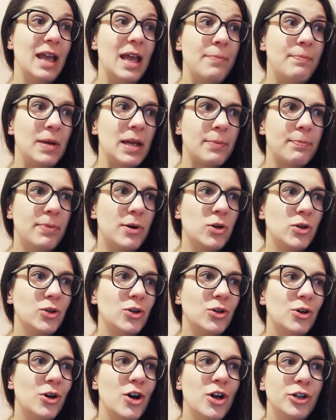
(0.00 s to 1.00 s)
e per
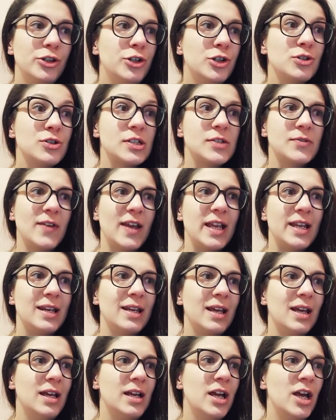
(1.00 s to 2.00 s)
poco non
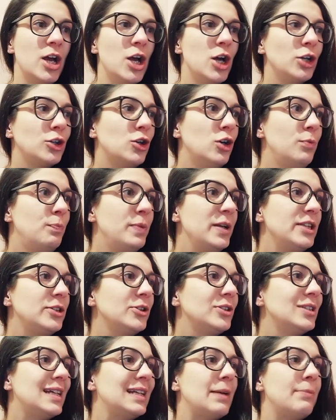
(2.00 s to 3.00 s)
svenne,
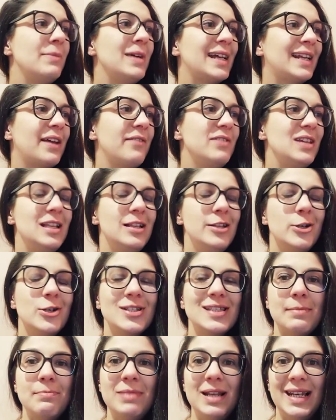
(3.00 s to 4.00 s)
colpito dalla
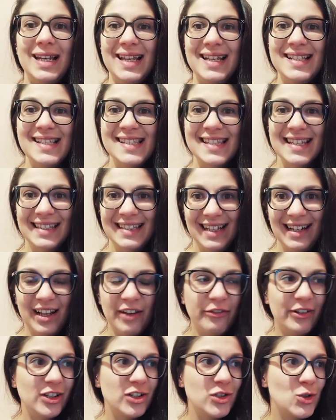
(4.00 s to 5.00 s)
meravigliosa bellezza
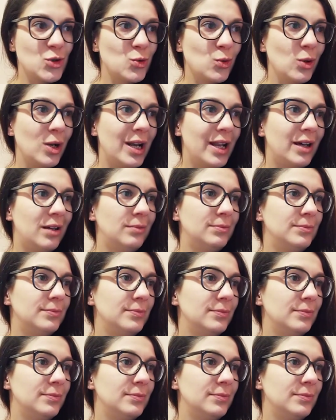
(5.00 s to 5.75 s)
della fanciulla.